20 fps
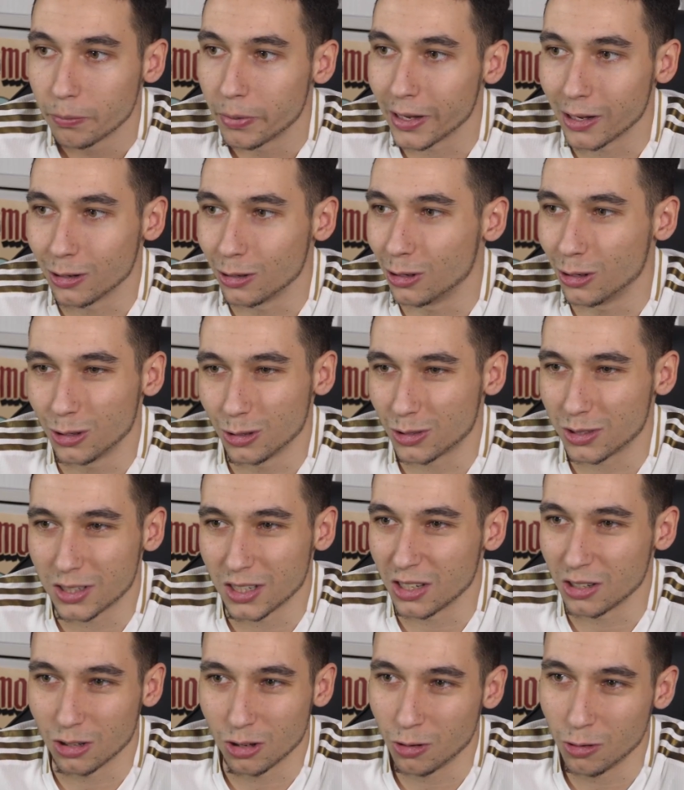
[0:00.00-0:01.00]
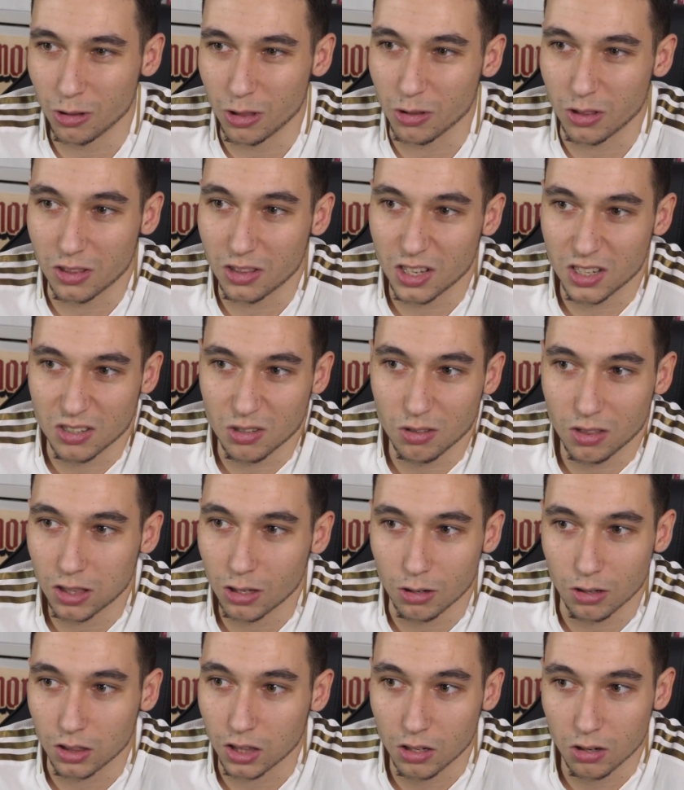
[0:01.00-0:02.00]
Pero si no, desde un
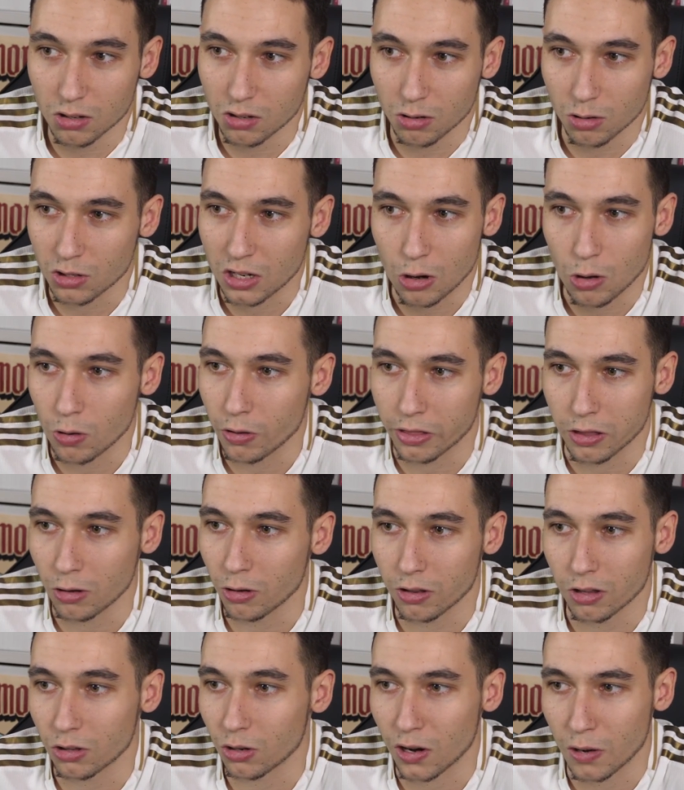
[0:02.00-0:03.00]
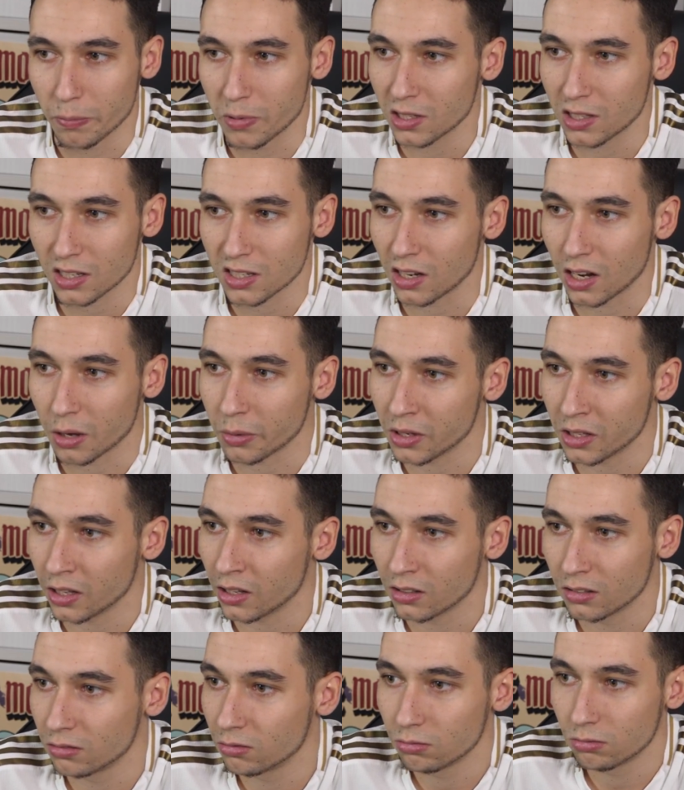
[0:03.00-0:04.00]
0-0 yo no salgo con 5 centrocampistas en la
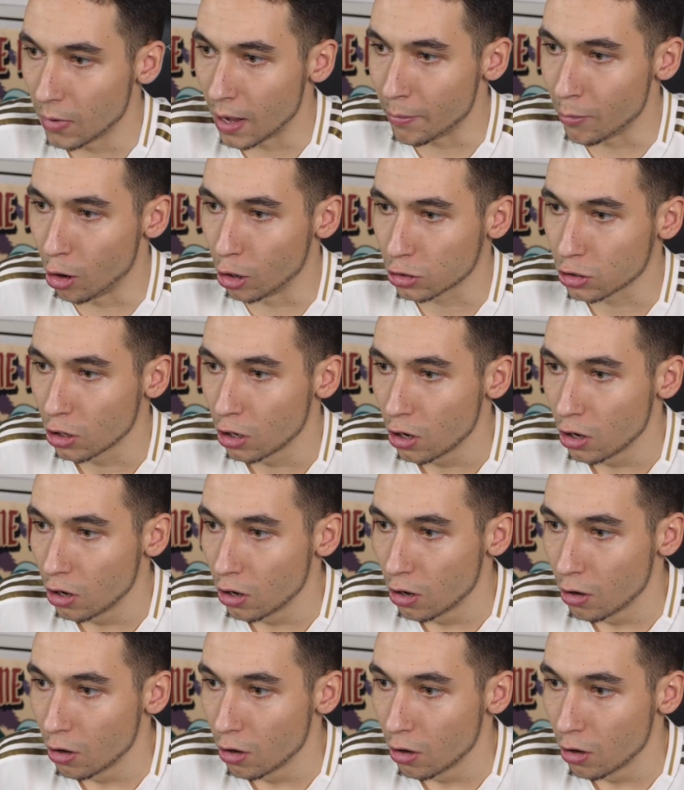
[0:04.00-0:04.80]
vida. ¡Vamos!